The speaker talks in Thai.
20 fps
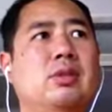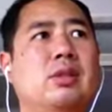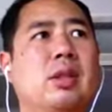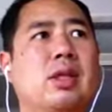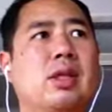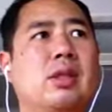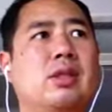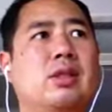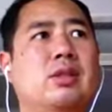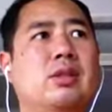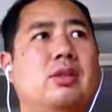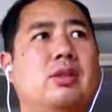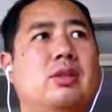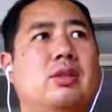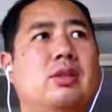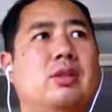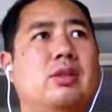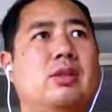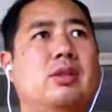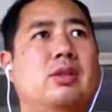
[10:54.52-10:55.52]
จาก
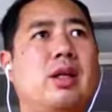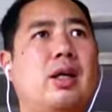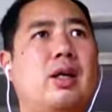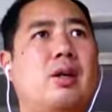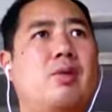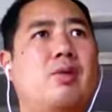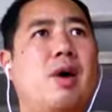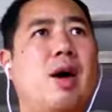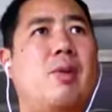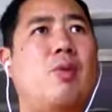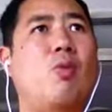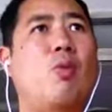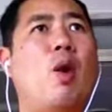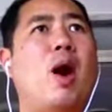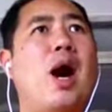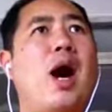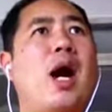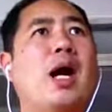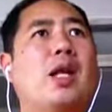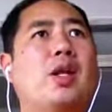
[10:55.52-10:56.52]
จากความ
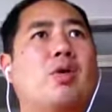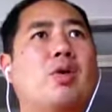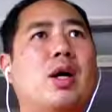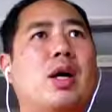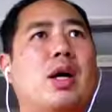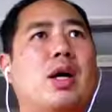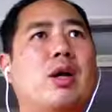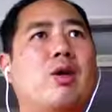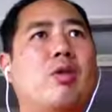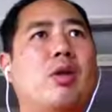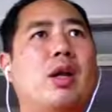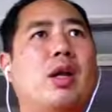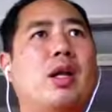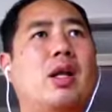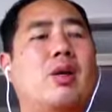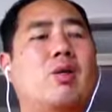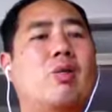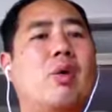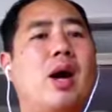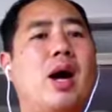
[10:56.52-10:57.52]
ว่างดีกว่าฮะเวลา
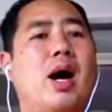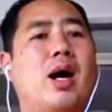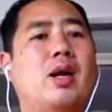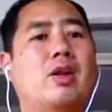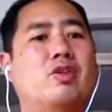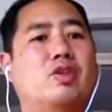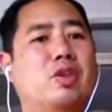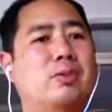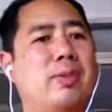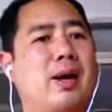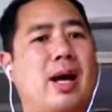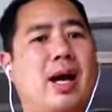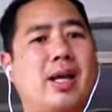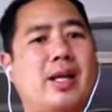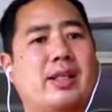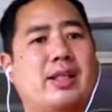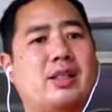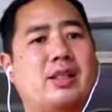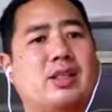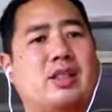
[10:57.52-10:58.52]
เราว่างเราสบาย
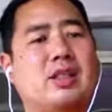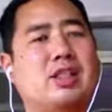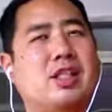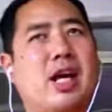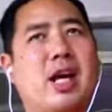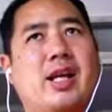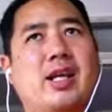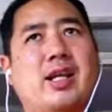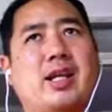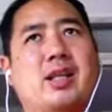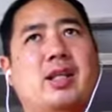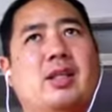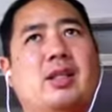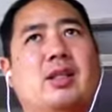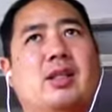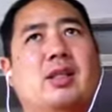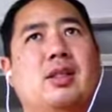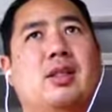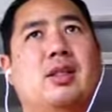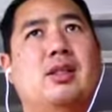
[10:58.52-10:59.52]
ใจเนี่ย
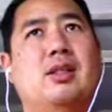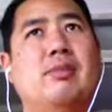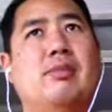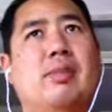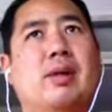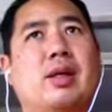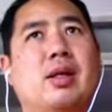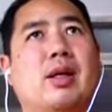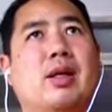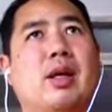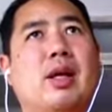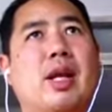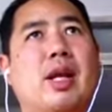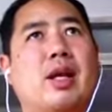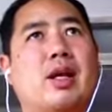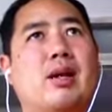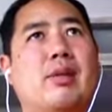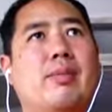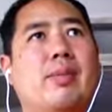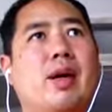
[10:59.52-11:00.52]
มันก็อะไร
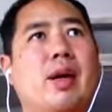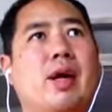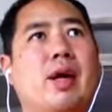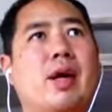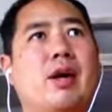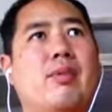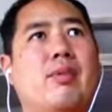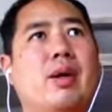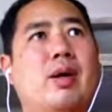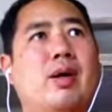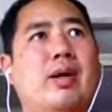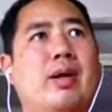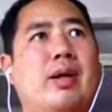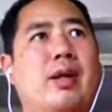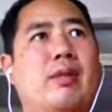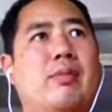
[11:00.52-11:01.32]
เข้ามาเข้ามาให